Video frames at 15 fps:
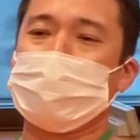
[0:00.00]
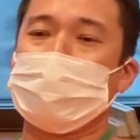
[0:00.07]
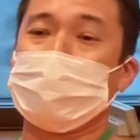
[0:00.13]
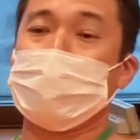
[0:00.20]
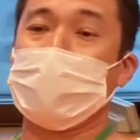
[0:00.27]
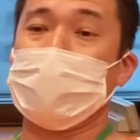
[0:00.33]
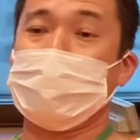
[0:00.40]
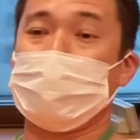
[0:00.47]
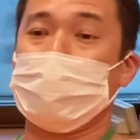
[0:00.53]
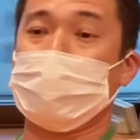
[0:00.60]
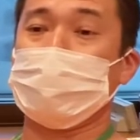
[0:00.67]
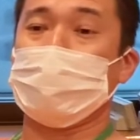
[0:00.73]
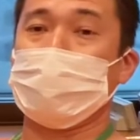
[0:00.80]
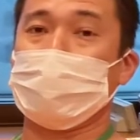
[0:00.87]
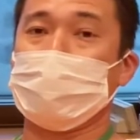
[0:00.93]
メインポール
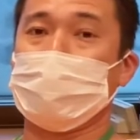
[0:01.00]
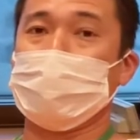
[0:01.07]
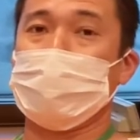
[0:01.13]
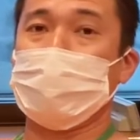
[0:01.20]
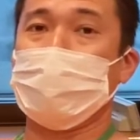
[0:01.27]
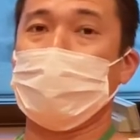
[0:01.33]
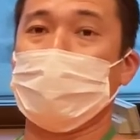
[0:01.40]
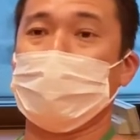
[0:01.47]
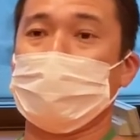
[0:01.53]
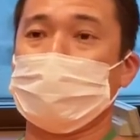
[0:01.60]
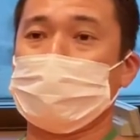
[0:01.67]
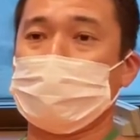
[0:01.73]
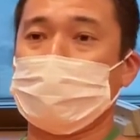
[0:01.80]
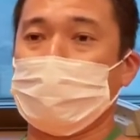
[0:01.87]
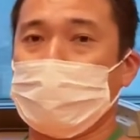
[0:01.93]
のこの2本
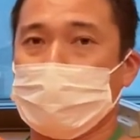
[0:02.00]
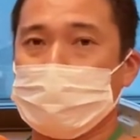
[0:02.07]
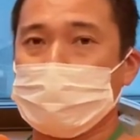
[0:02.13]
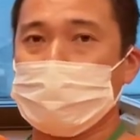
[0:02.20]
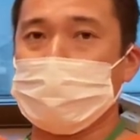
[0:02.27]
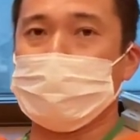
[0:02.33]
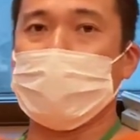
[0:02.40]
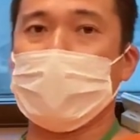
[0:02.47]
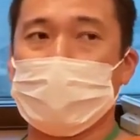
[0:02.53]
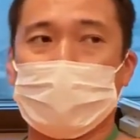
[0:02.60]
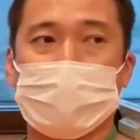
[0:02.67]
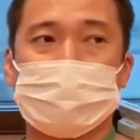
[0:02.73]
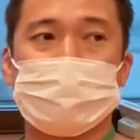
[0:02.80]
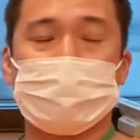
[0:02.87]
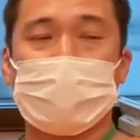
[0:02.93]
と地面
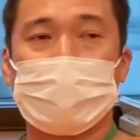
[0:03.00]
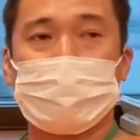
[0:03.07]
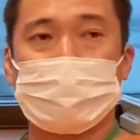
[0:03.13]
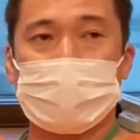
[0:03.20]
はそこは